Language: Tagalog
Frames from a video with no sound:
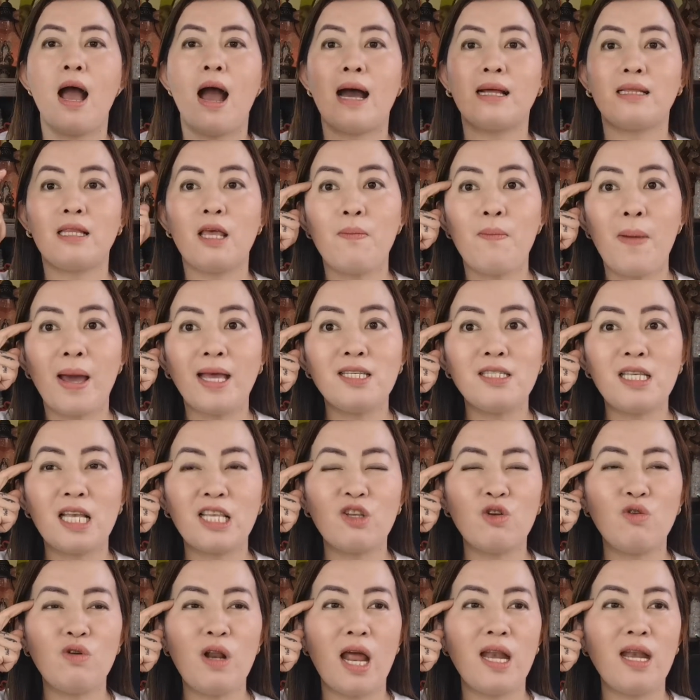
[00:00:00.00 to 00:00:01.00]
At
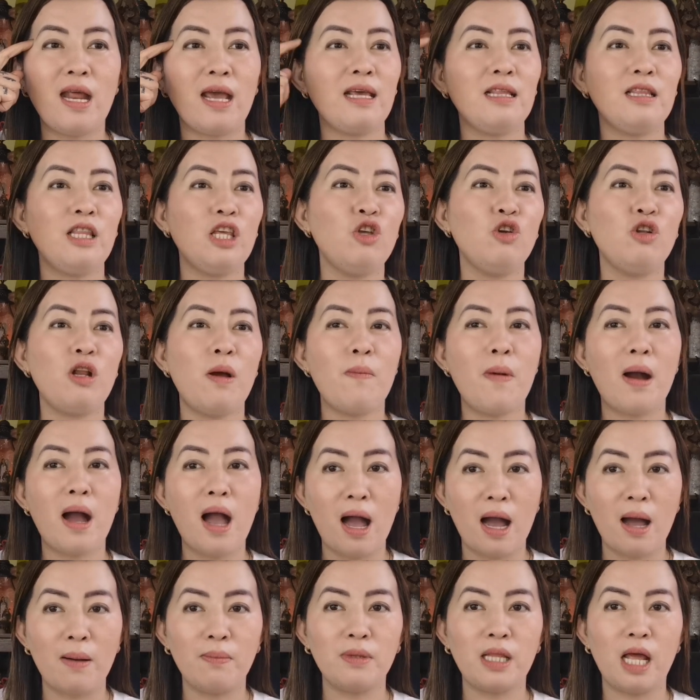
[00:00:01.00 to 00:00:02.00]
i-mindset nyo na na hindi nyo na
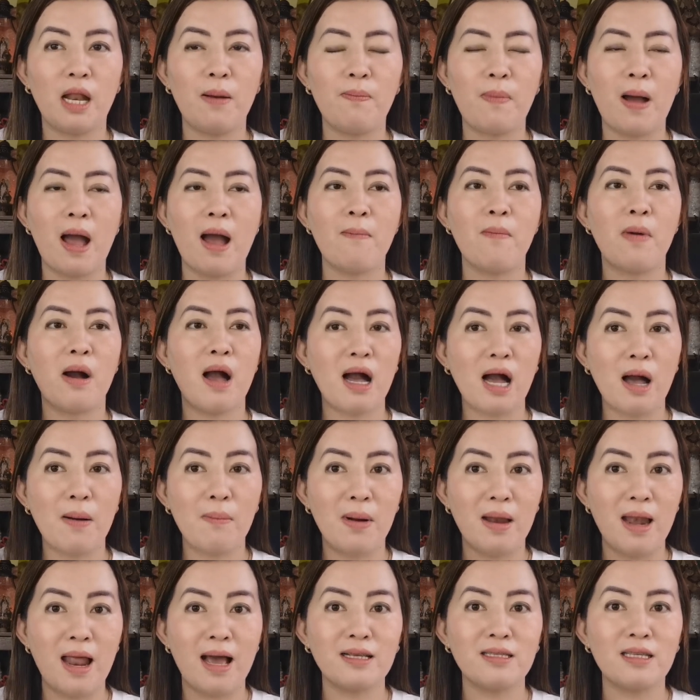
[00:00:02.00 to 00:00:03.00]
makakamtan pa ang mga
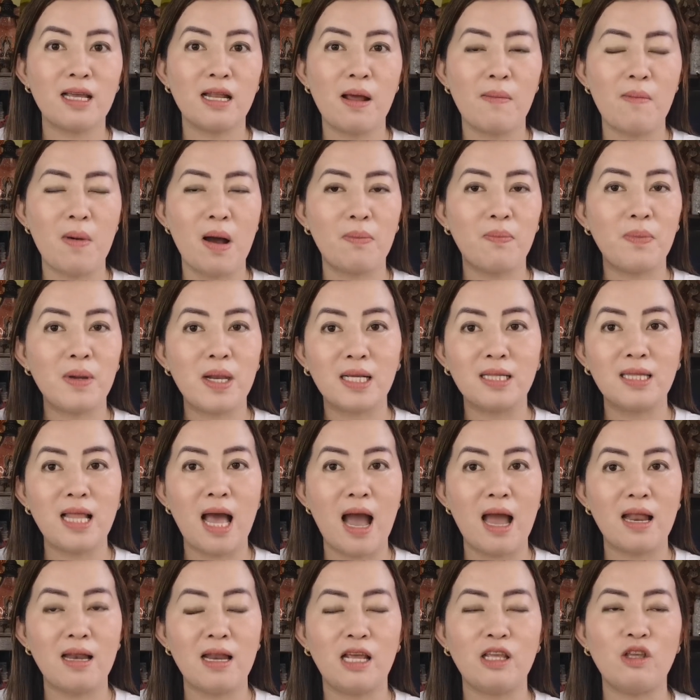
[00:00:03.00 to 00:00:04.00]
kamalasan ng mga
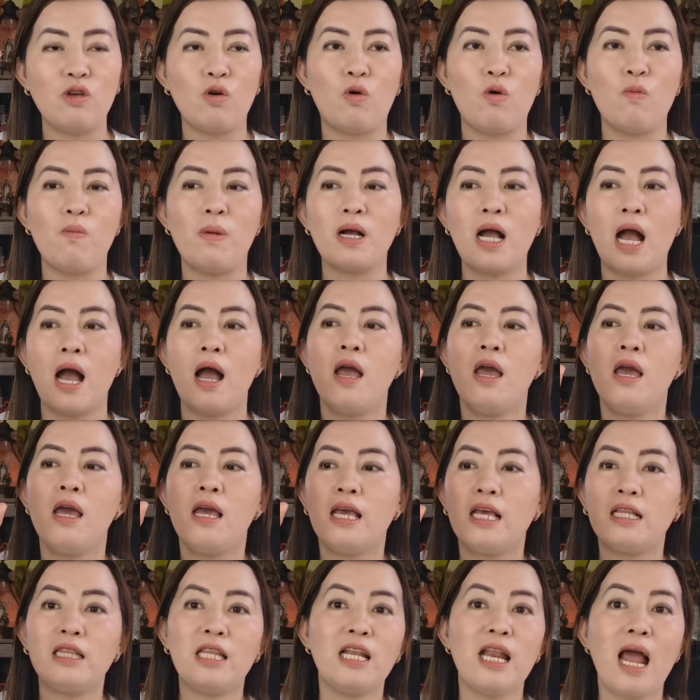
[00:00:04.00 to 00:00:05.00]
pinagdaanan nyo. Kumbaga,
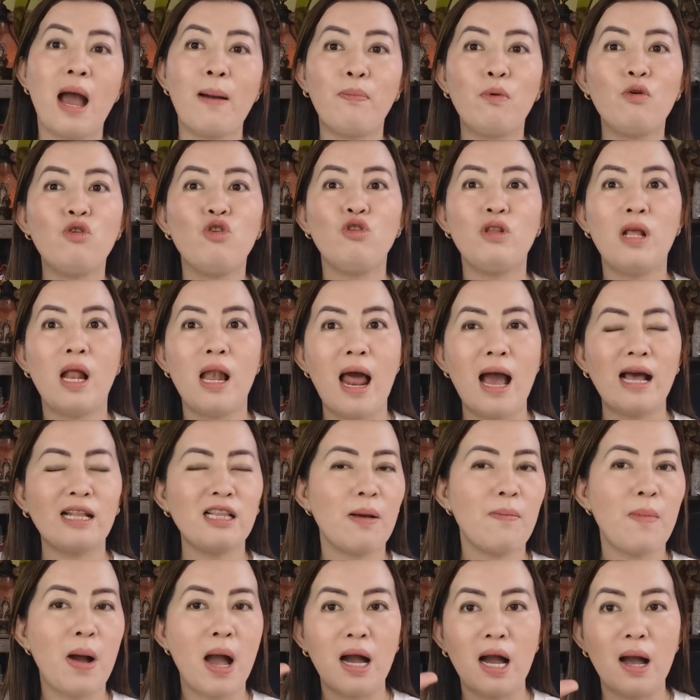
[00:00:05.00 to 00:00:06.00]
itinapon nyo na
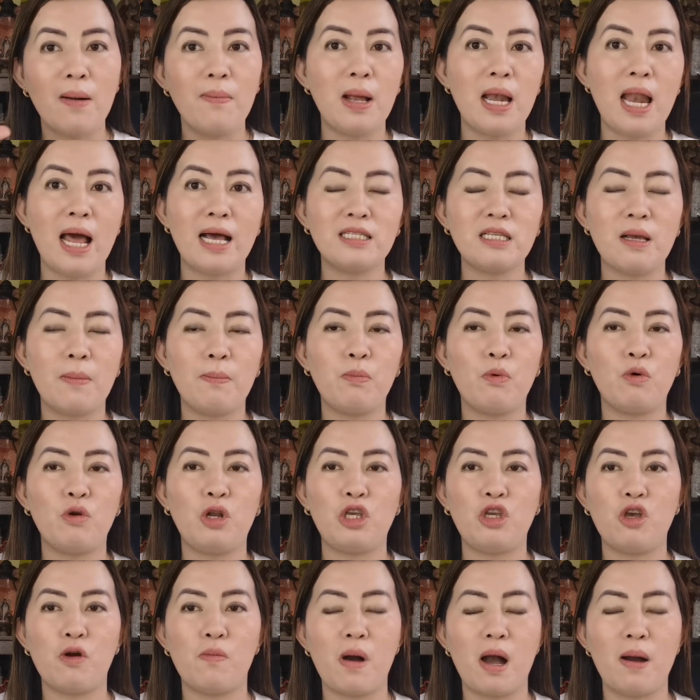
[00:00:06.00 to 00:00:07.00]
lahat ang mga kamalasan po
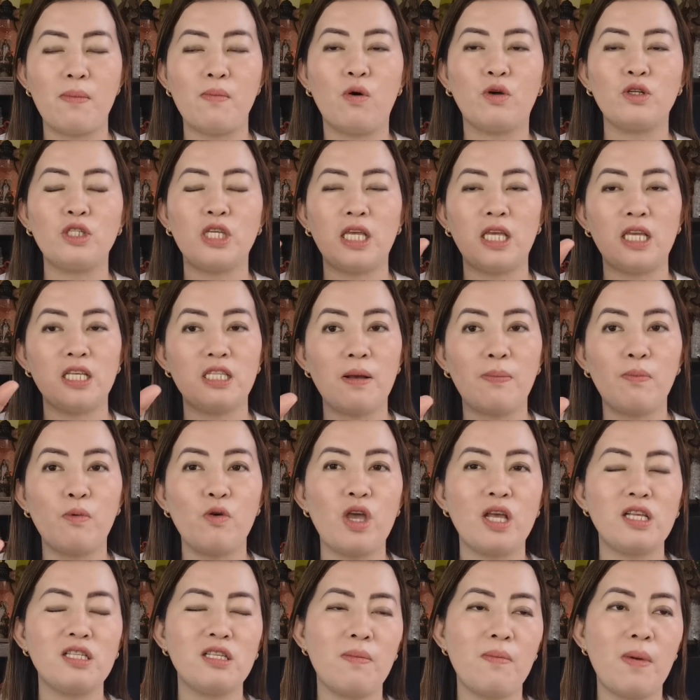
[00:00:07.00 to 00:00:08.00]
ninyo mga boss. Isa
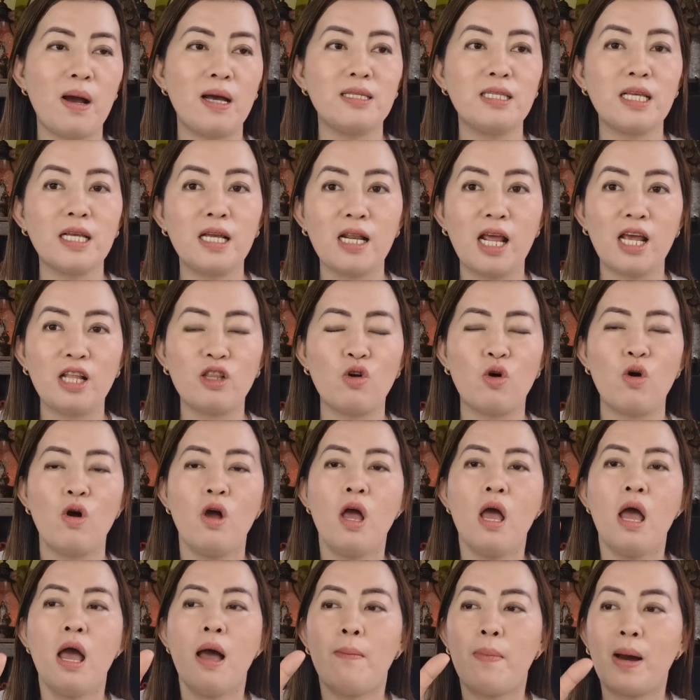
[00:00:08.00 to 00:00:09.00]
po yan sa mga sikreto
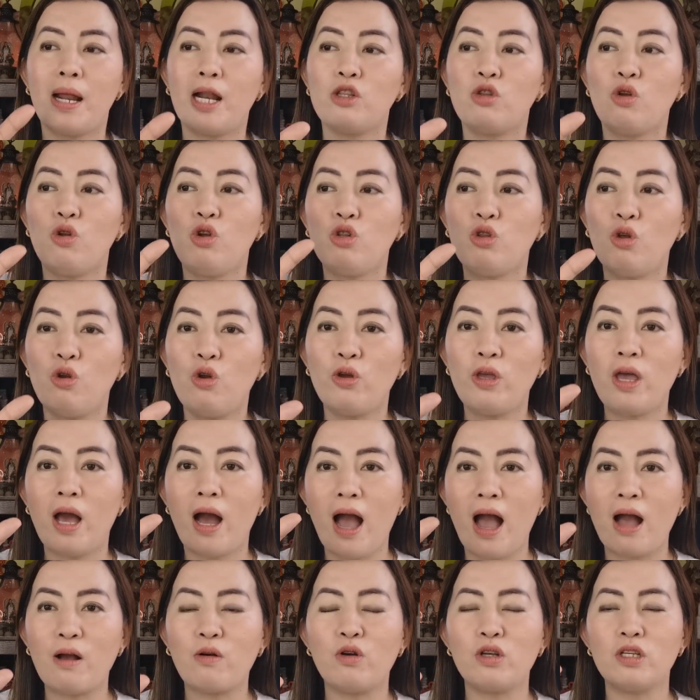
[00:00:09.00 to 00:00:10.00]
para tuloy-tuloy
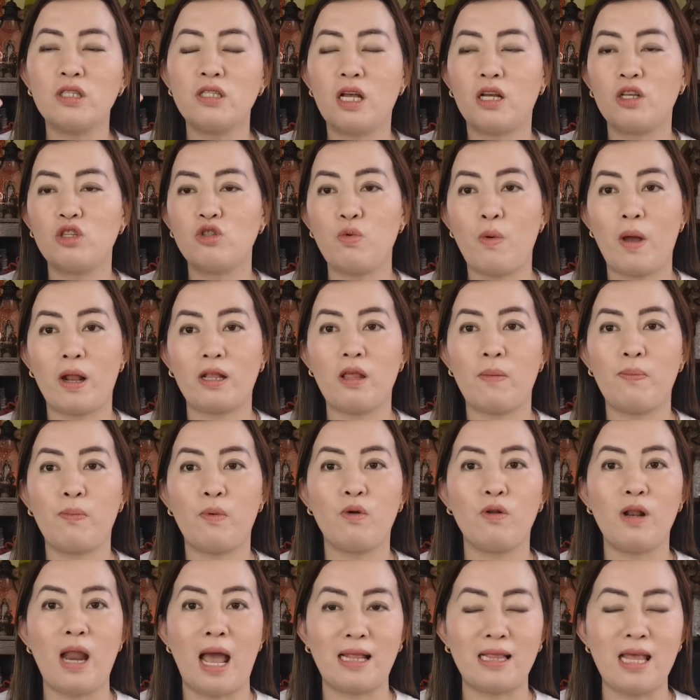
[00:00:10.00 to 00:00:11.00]
ang agos ng swerte
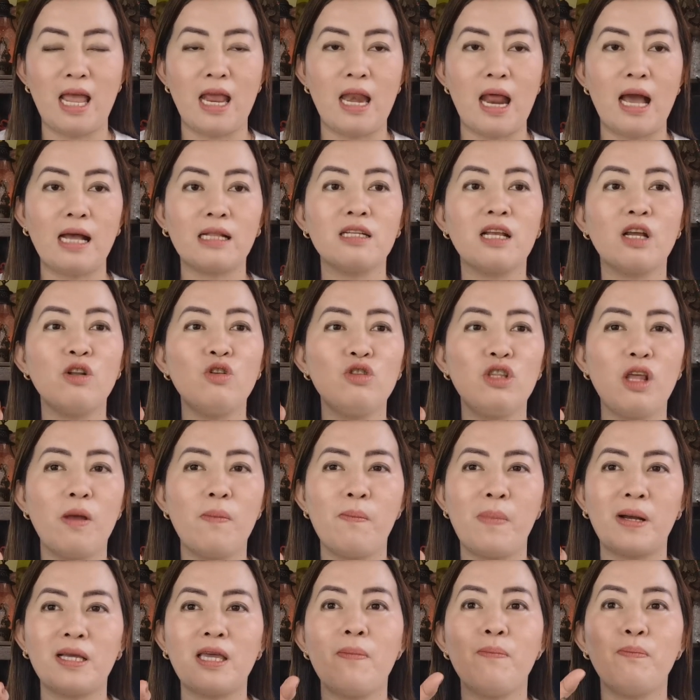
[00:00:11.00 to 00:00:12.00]
po natin. At ganoon
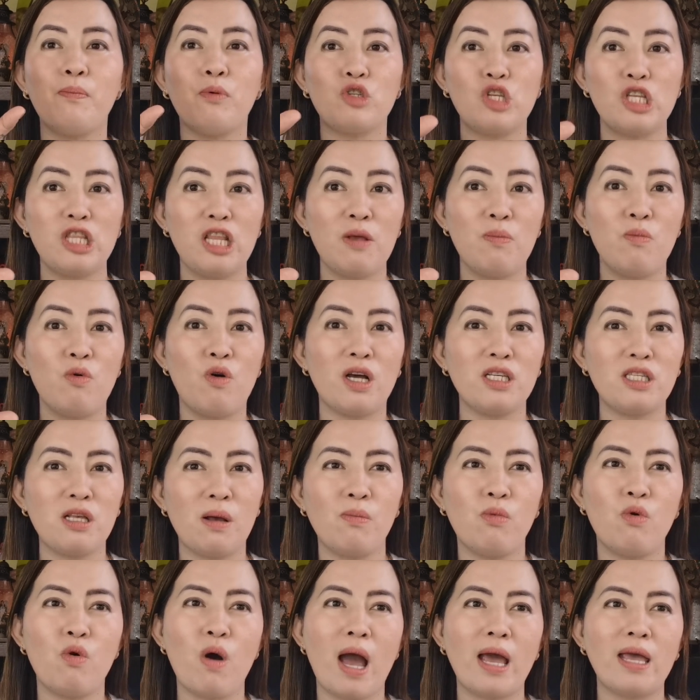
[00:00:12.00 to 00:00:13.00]
din, maging positibo ka
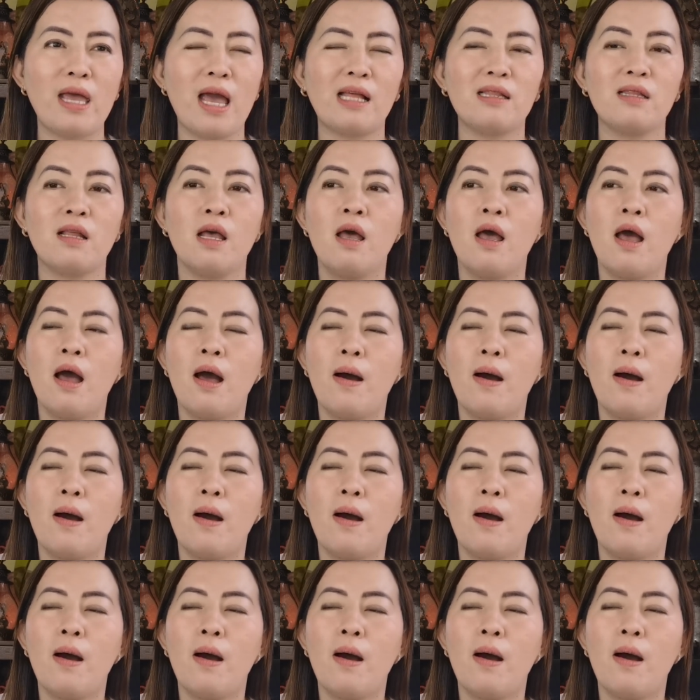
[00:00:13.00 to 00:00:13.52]
sa buhay at